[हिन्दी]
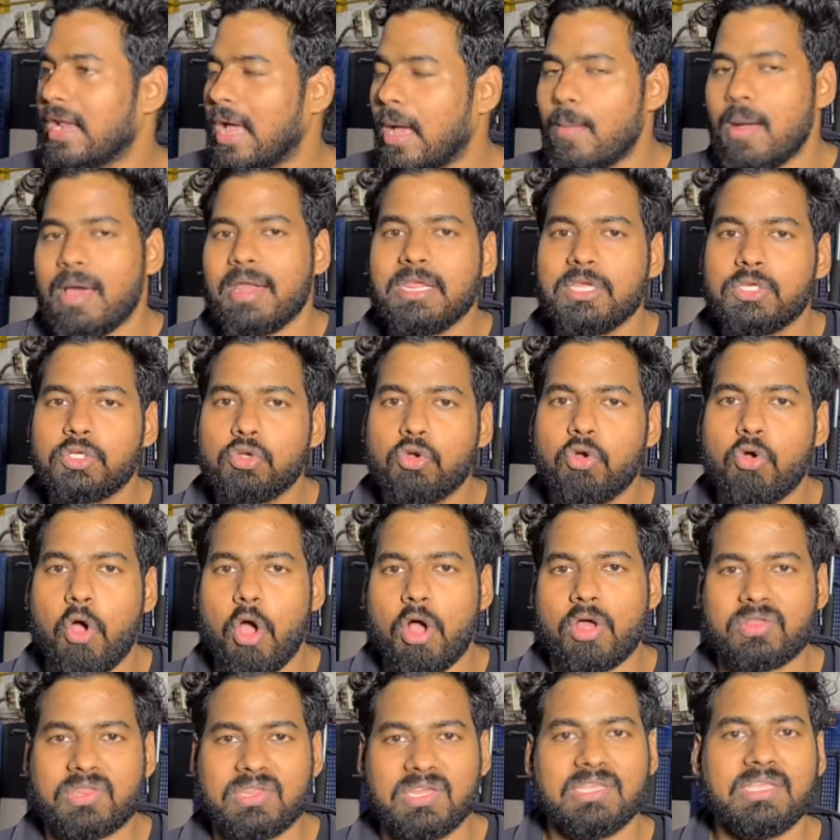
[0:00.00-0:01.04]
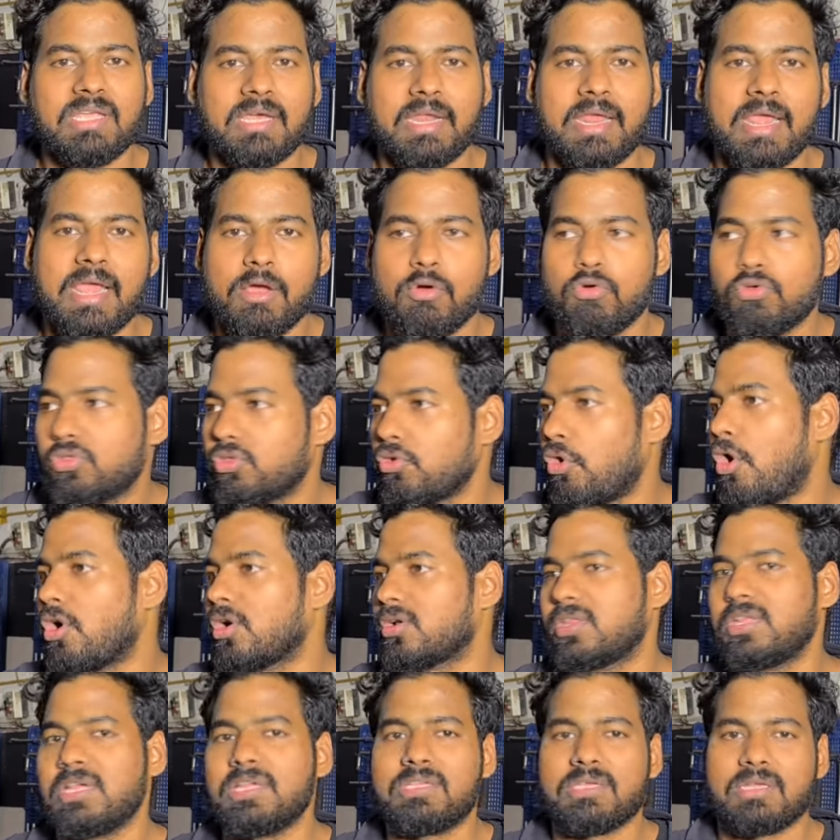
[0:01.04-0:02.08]
हमारी जो ऑक्सीजन है उस
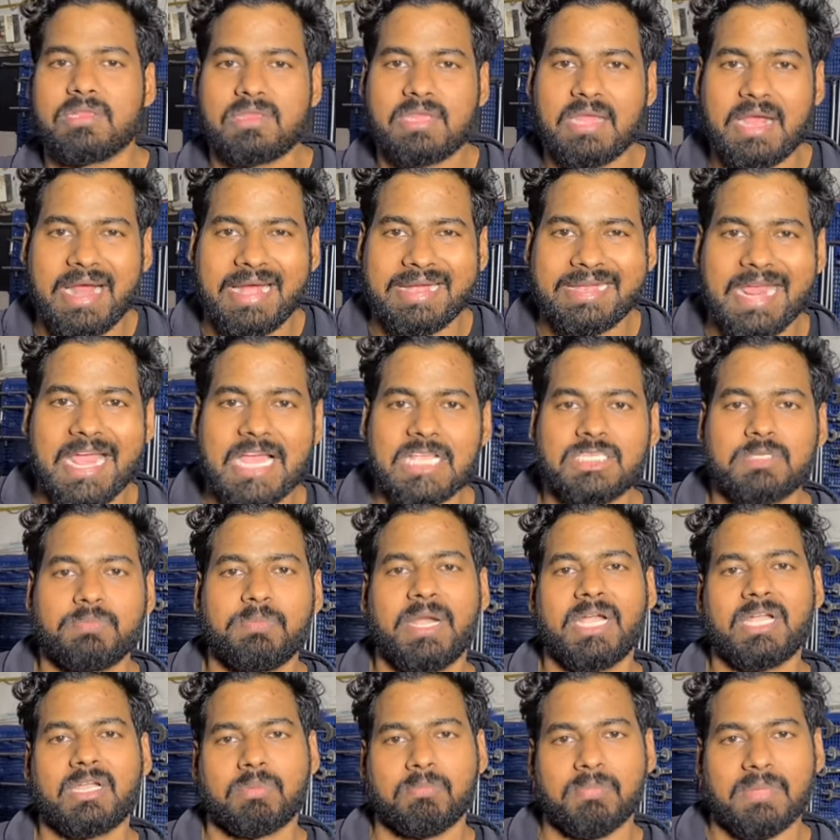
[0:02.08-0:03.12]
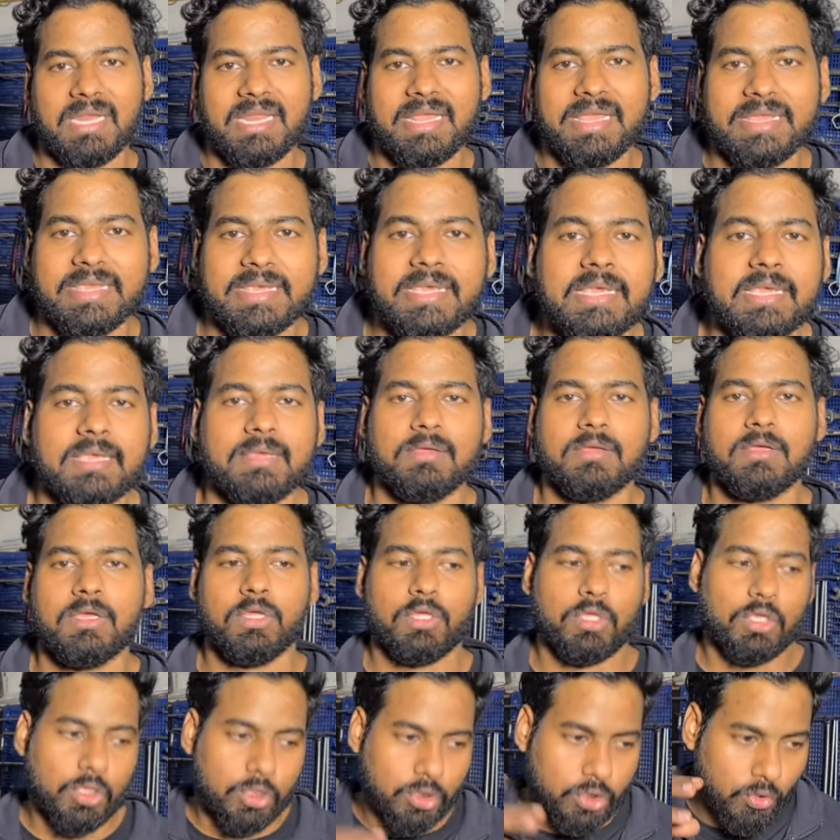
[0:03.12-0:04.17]
ऑक्सीजन से अटैचमेंट मिलेगी
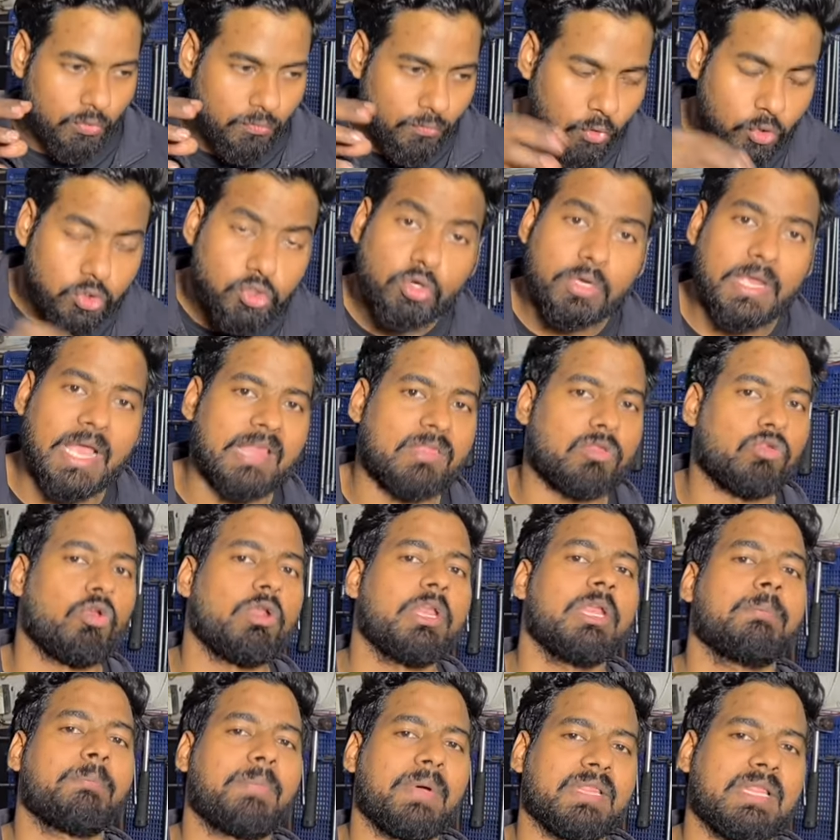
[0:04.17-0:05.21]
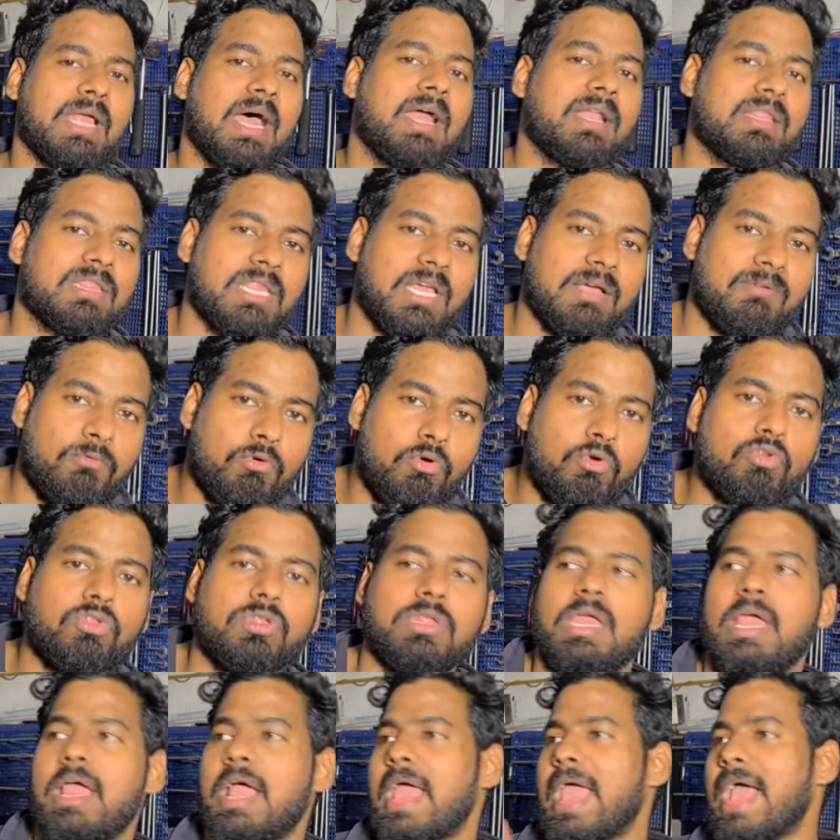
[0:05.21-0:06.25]
तो वो जो गैसोलिन पदार्थ है वो
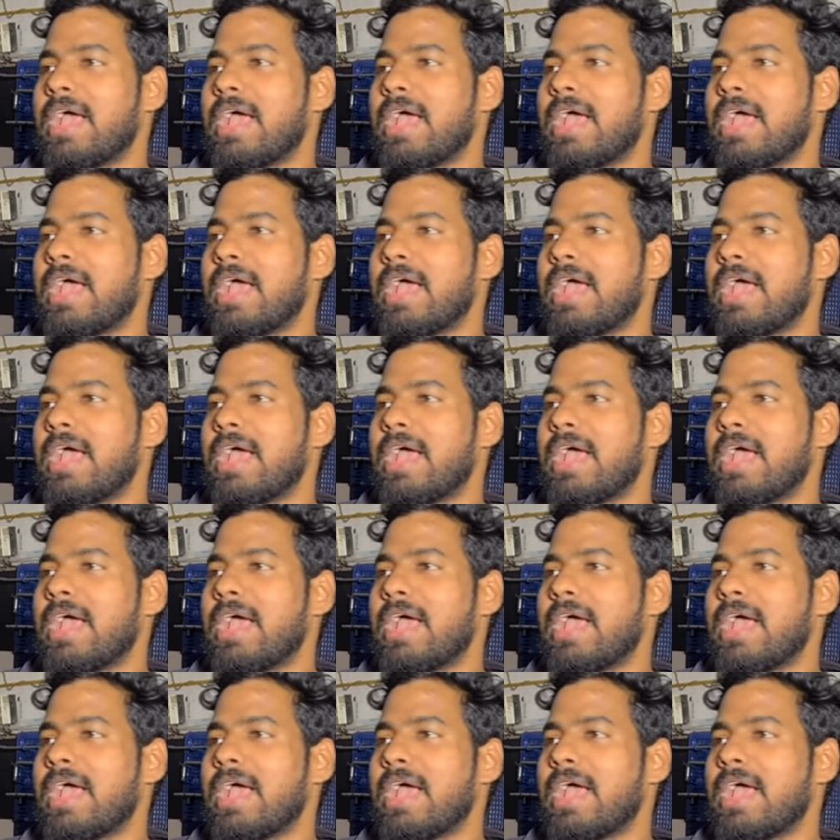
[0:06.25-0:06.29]
उस